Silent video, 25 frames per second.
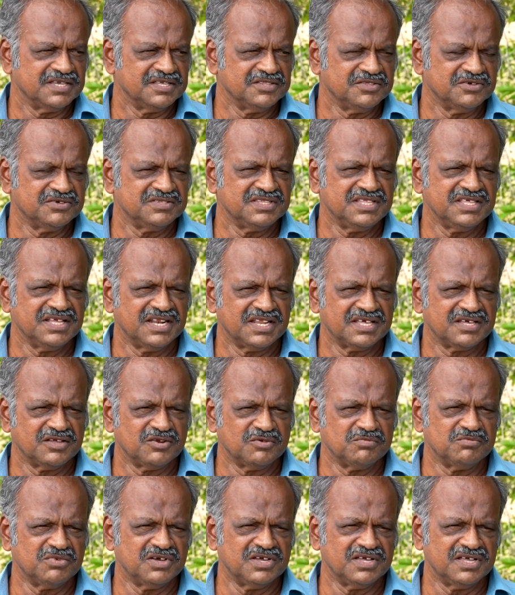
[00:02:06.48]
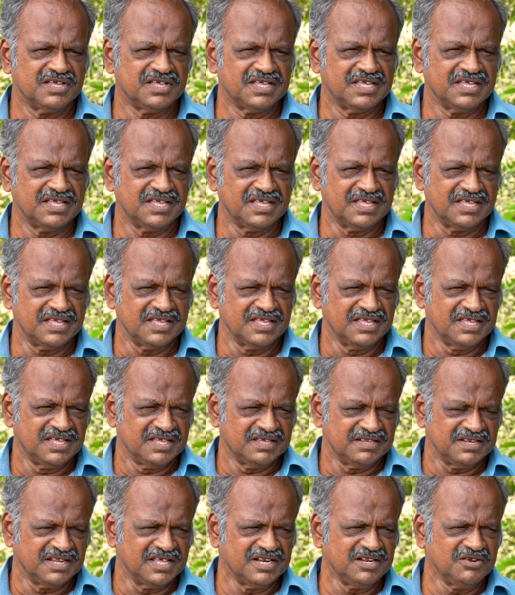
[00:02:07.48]
இது வந்து எனக்கு ரொம்ப
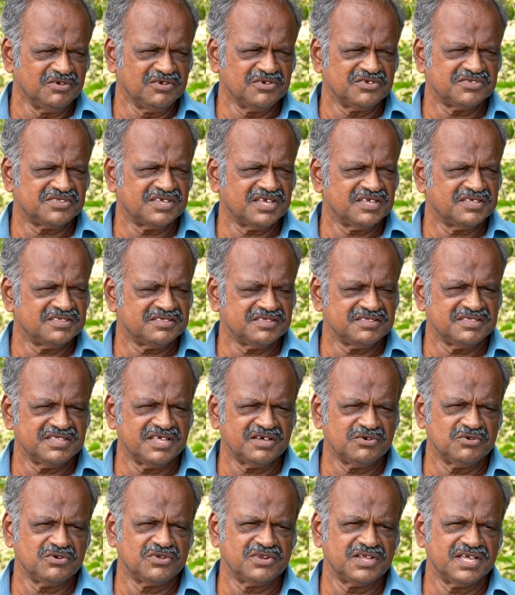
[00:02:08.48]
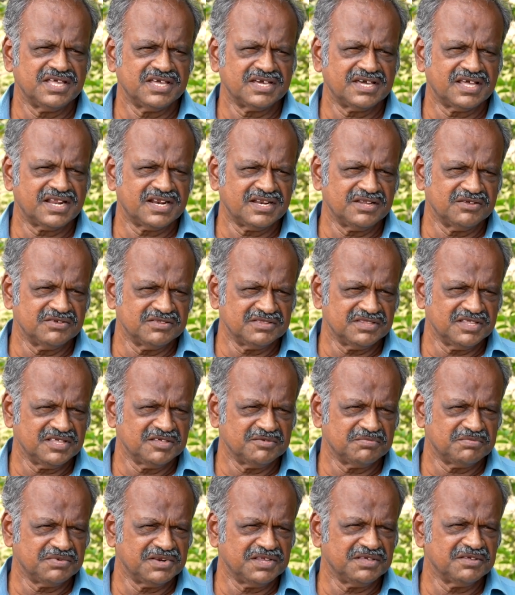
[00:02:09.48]
நெல் விவசாயம் செஞ்சால் ஒரு ஏக்கரில் வந்து
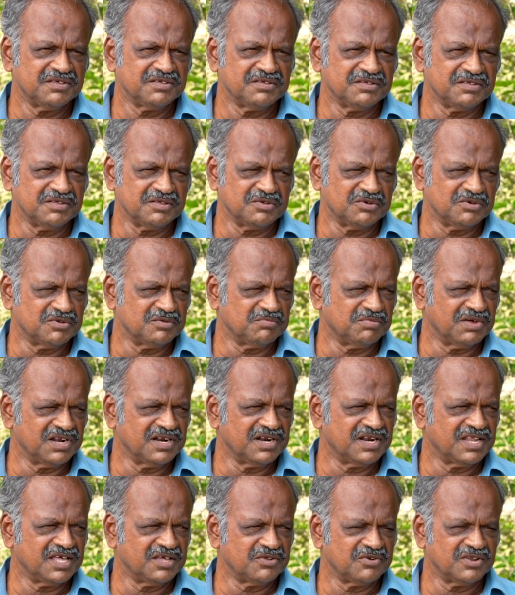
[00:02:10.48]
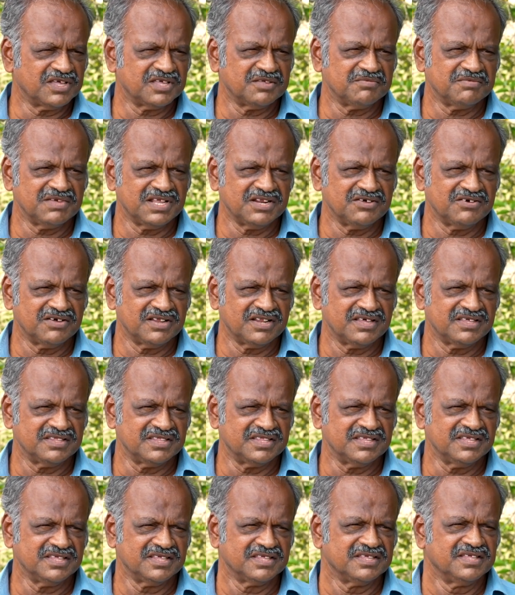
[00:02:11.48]
எப்படியும் ஒரு பன்னெண்டாயிரம் ரூபாய்க்கு மேலே
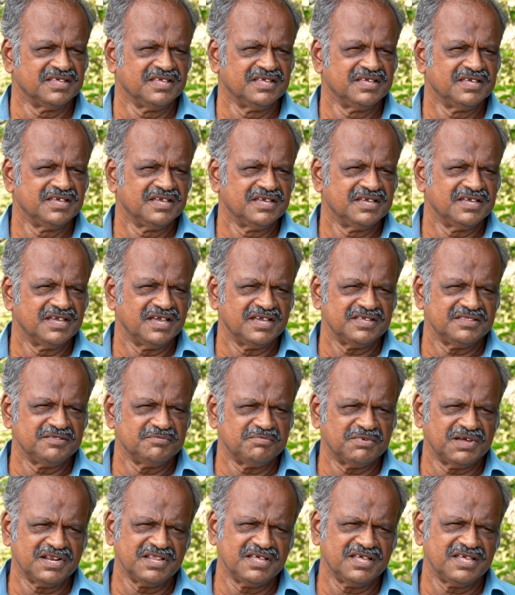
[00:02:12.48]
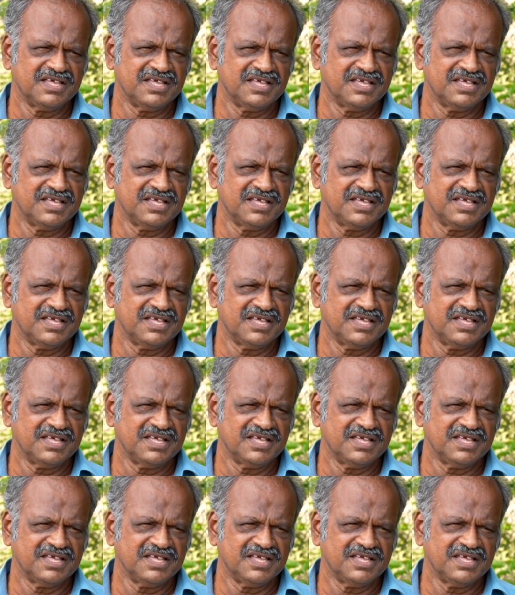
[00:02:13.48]
வராது அது பல